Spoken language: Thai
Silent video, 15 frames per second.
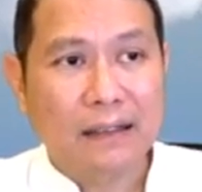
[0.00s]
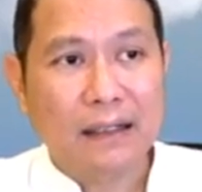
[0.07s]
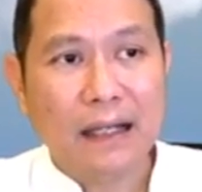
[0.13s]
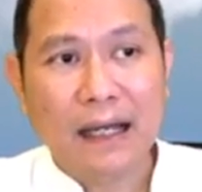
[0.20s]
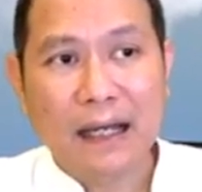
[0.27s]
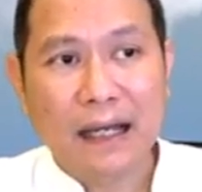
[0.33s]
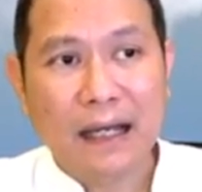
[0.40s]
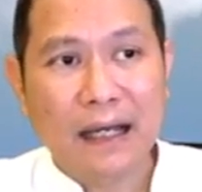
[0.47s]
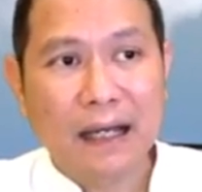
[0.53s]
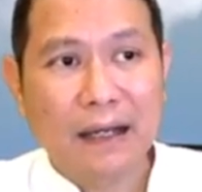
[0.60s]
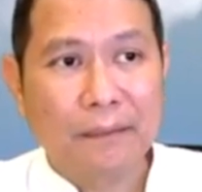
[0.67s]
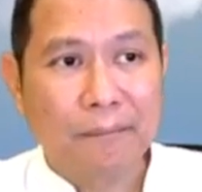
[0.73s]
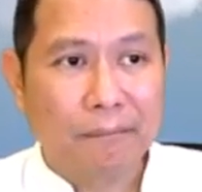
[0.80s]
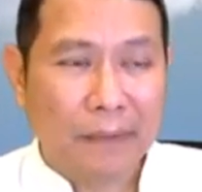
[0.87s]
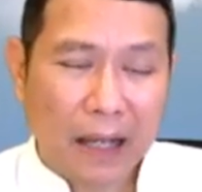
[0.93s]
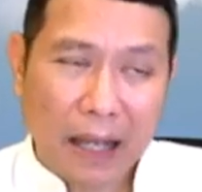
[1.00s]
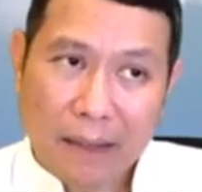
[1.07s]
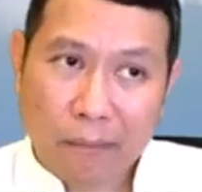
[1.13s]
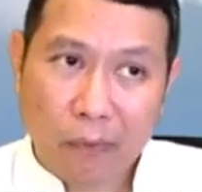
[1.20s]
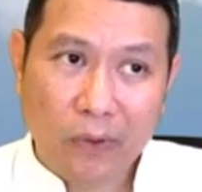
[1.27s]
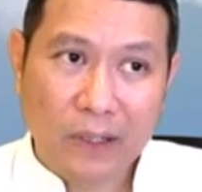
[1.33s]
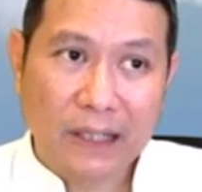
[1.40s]
ถ้าให้
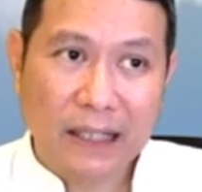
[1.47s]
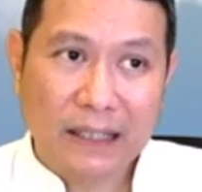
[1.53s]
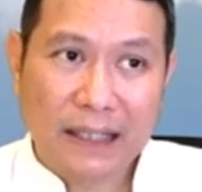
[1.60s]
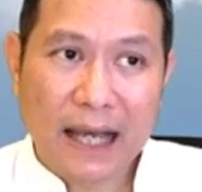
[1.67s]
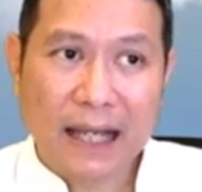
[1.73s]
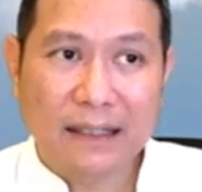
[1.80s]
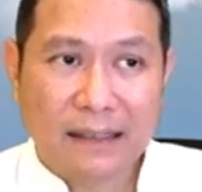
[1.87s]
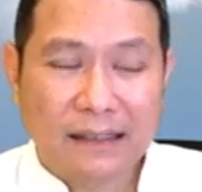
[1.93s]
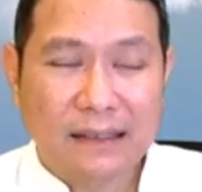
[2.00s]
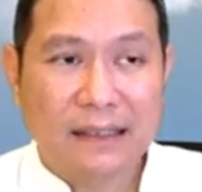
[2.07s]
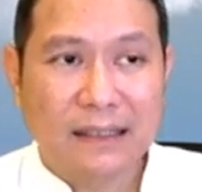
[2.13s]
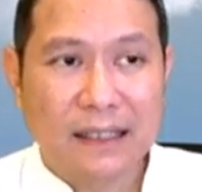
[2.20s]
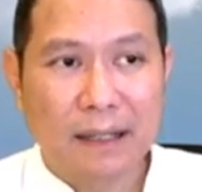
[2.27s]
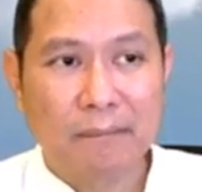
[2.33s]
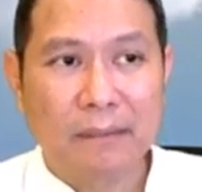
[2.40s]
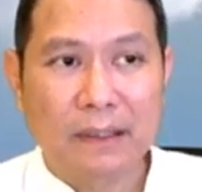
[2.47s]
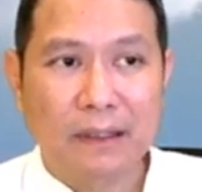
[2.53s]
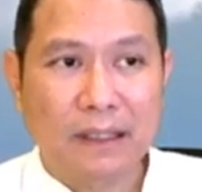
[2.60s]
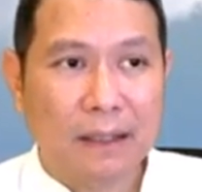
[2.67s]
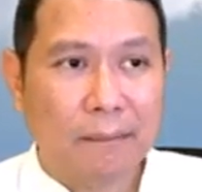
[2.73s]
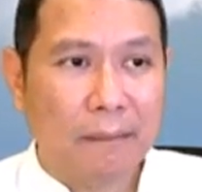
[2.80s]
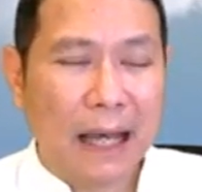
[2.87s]
ผลในชาติอื่นๆเนี่ยมัน
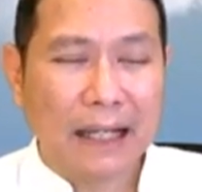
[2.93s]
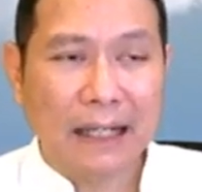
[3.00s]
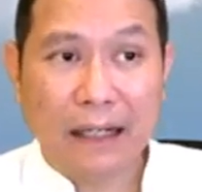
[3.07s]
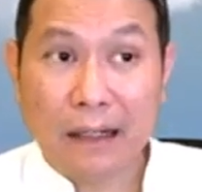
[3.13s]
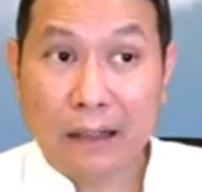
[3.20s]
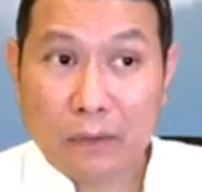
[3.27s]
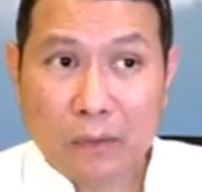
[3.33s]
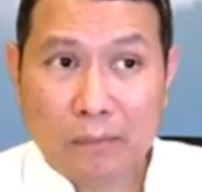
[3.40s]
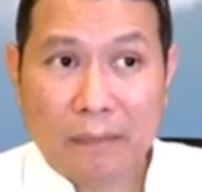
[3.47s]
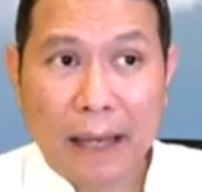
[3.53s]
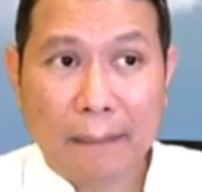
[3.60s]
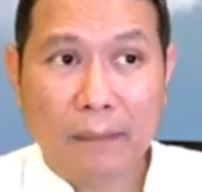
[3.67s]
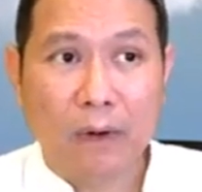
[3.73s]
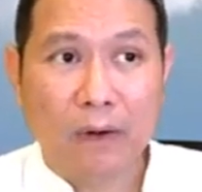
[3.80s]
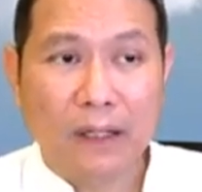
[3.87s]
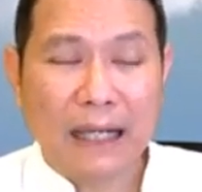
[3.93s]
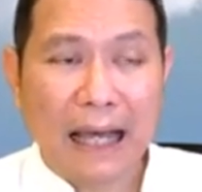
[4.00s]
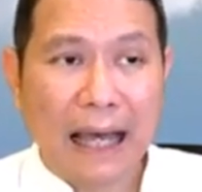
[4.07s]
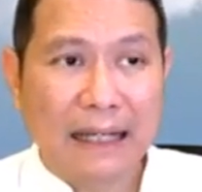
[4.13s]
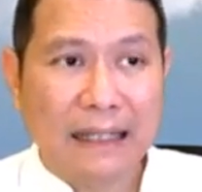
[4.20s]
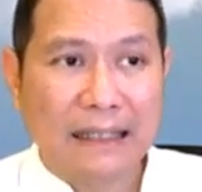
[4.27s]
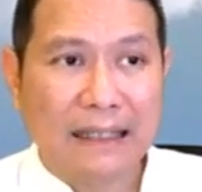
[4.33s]
ก็จะมาในรูปแบบของ
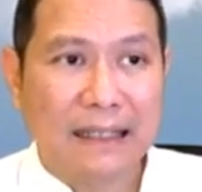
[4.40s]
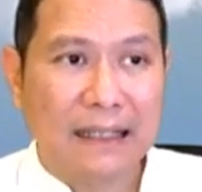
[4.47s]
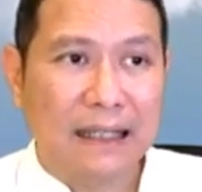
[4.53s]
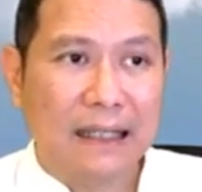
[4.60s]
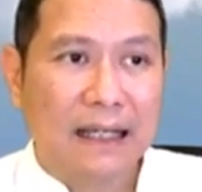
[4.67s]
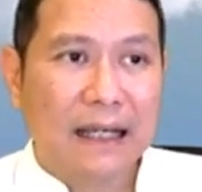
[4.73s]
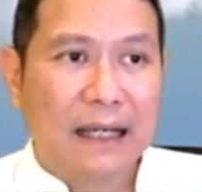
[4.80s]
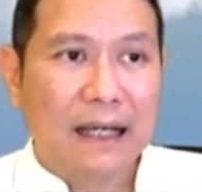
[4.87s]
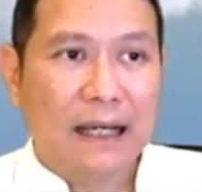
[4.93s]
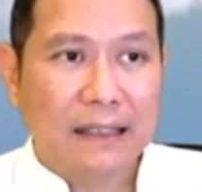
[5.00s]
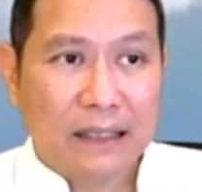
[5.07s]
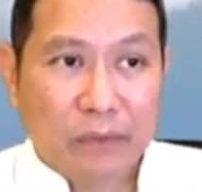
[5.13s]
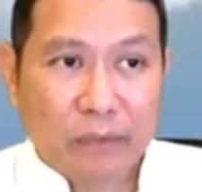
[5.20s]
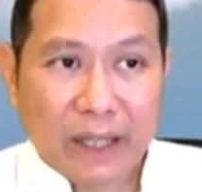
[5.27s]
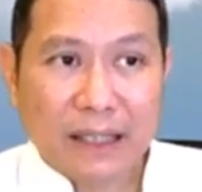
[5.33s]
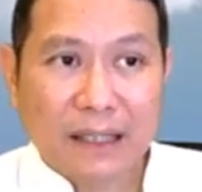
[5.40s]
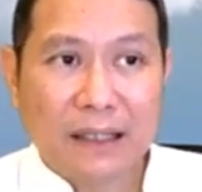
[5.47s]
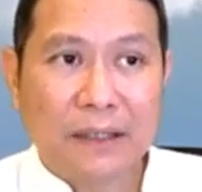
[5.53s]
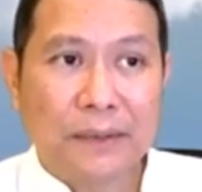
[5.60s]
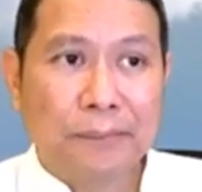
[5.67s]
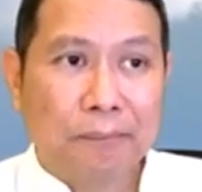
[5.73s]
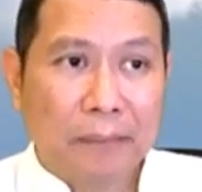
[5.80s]
การที่ชีวิต
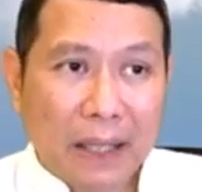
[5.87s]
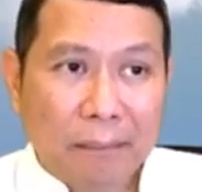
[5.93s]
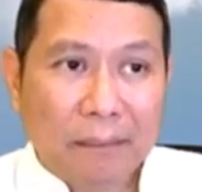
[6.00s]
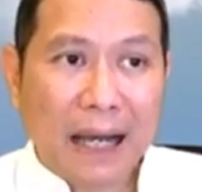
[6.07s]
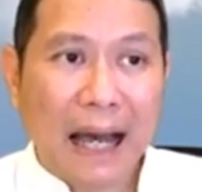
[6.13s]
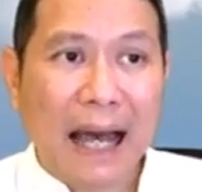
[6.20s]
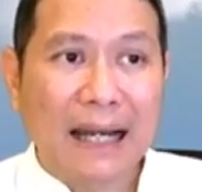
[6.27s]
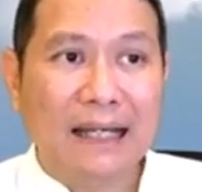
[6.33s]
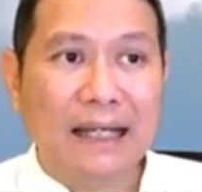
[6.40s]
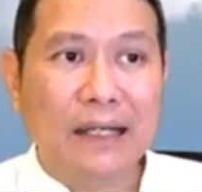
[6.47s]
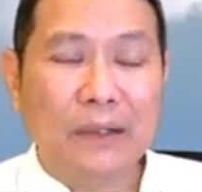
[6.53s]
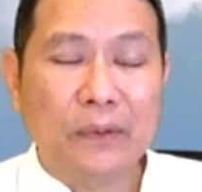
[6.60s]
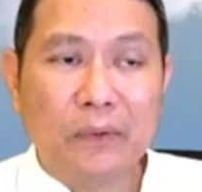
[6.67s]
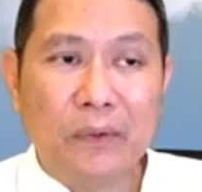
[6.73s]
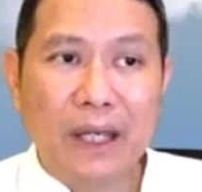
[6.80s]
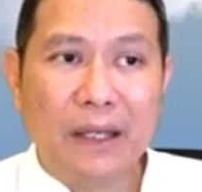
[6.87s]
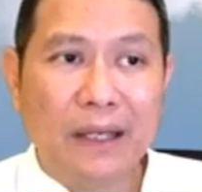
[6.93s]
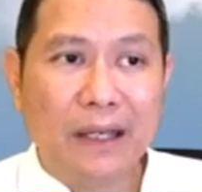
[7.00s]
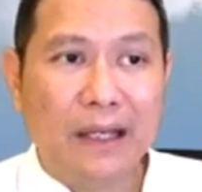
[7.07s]
บีบคั้นด้วย